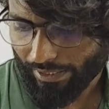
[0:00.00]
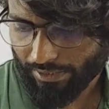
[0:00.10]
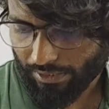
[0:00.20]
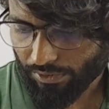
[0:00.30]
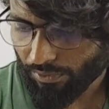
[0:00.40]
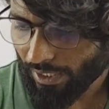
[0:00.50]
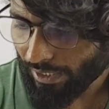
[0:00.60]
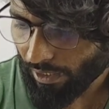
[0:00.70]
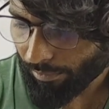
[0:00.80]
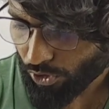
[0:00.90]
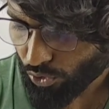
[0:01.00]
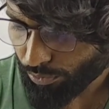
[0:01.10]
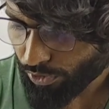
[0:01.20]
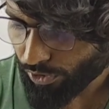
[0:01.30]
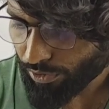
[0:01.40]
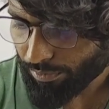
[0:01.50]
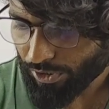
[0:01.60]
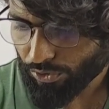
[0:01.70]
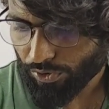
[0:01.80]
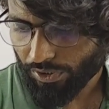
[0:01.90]
এক্স স্কোয়ার আমার সমীকরণের
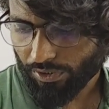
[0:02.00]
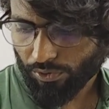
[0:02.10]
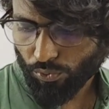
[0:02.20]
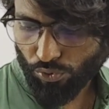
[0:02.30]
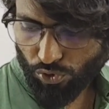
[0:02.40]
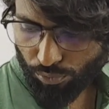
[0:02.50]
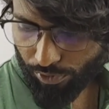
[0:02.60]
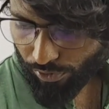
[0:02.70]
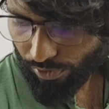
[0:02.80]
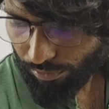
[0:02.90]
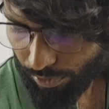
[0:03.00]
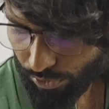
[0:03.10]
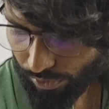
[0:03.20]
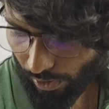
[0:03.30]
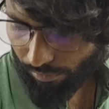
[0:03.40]
বীজ দুটি কোন সমীকরণের বীজ দুটি